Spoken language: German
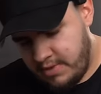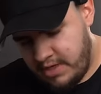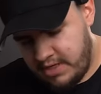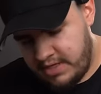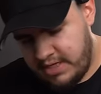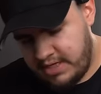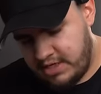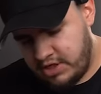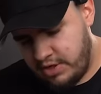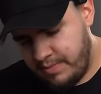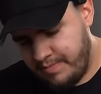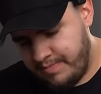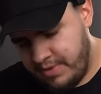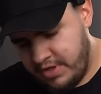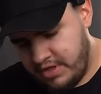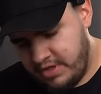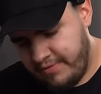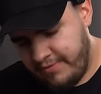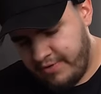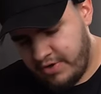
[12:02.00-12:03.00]
ja, der ist schon ein
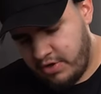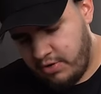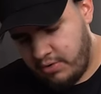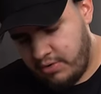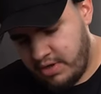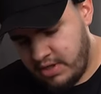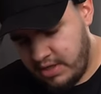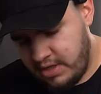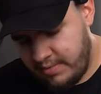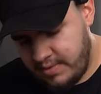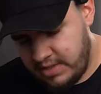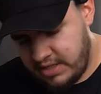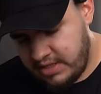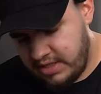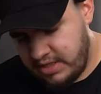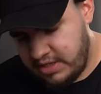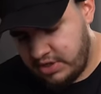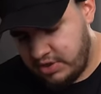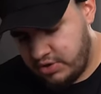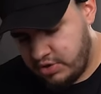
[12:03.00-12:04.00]
bisschen vertrocknet, aber das ist
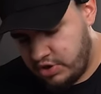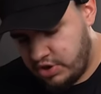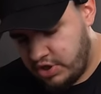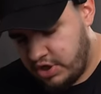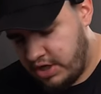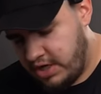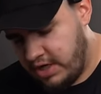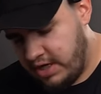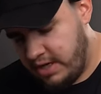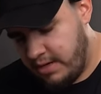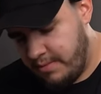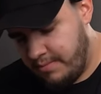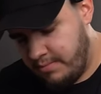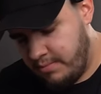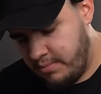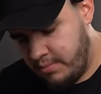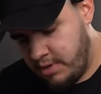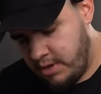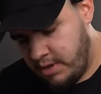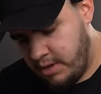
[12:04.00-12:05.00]
nicht so
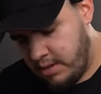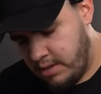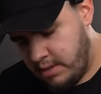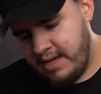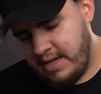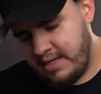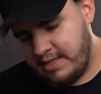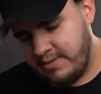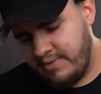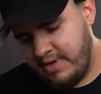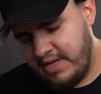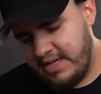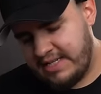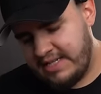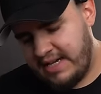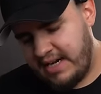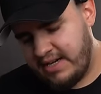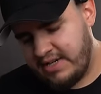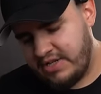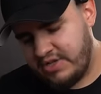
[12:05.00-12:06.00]
schlimm. Also würde ich
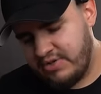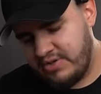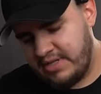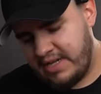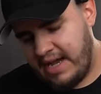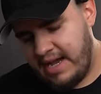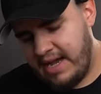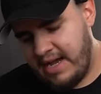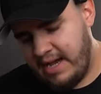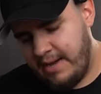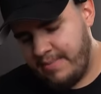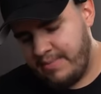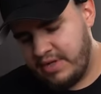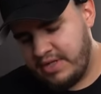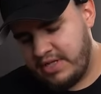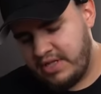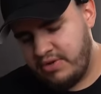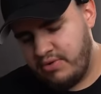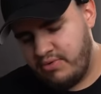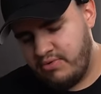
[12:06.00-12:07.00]
sagen, so drei
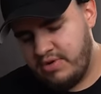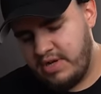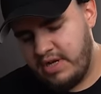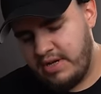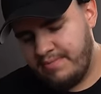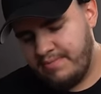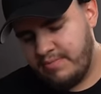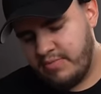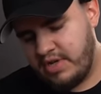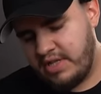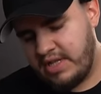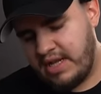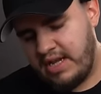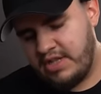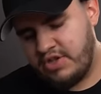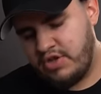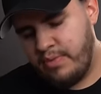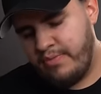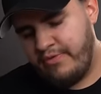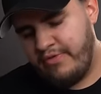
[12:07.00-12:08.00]
Portionen oder drei
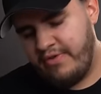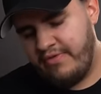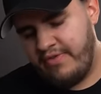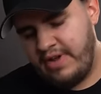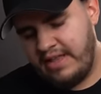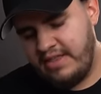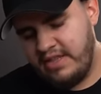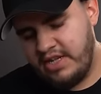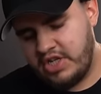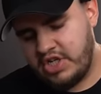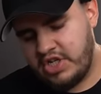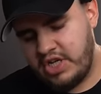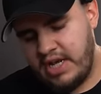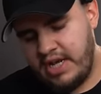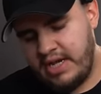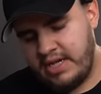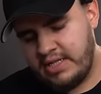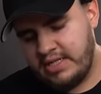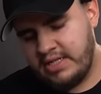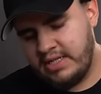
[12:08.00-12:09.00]
Töpfe wären nicht
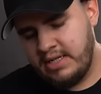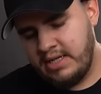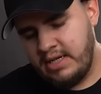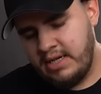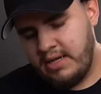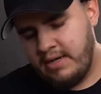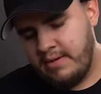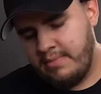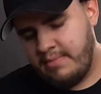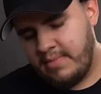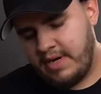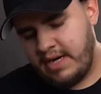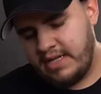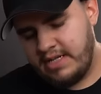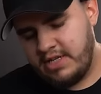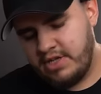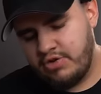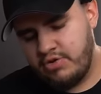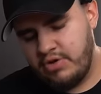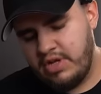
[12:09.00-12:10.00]
schlecht. Man kann
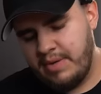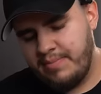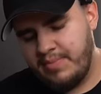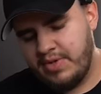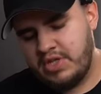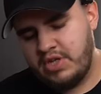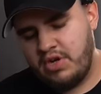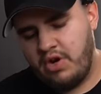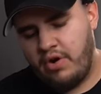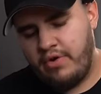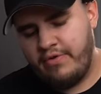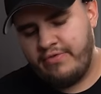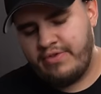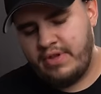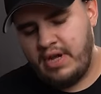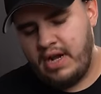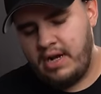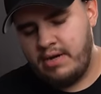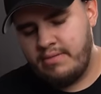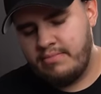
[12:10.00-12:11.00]
es natürlich ein bisschen
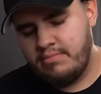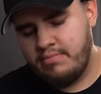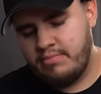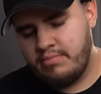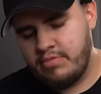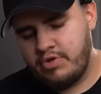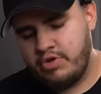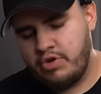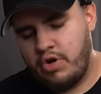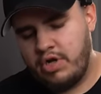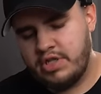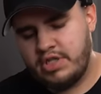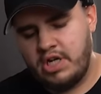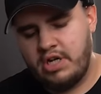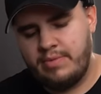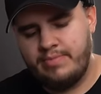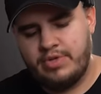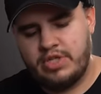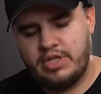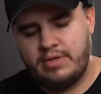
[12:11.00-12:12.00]
aufteilen Dann dauert es
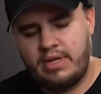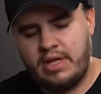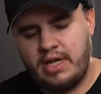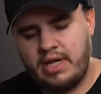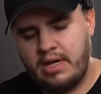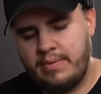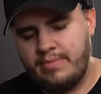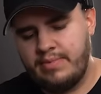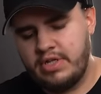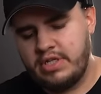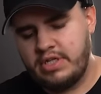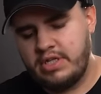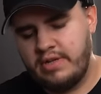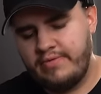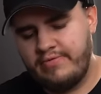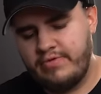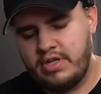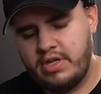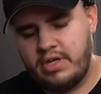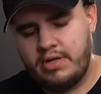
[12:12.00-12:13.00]
halt ein bisschen länger, bis die
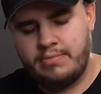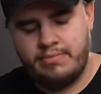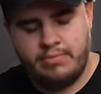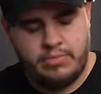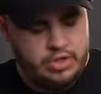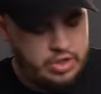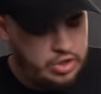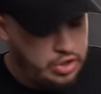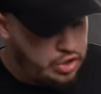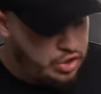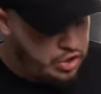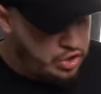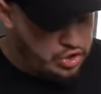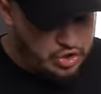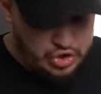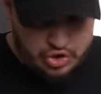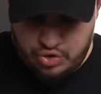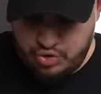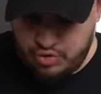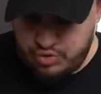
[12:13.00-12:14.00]
da wieder
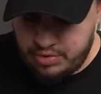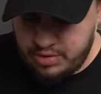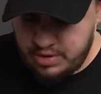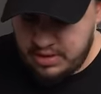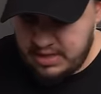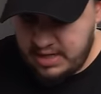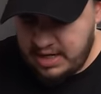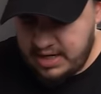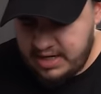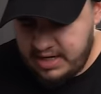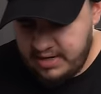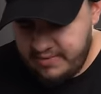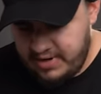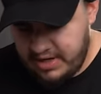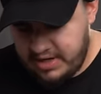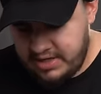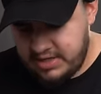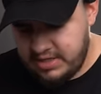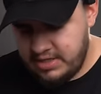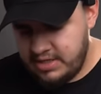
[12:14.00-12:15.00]
schön
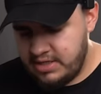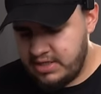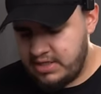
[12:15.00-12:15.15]
nachgewachsen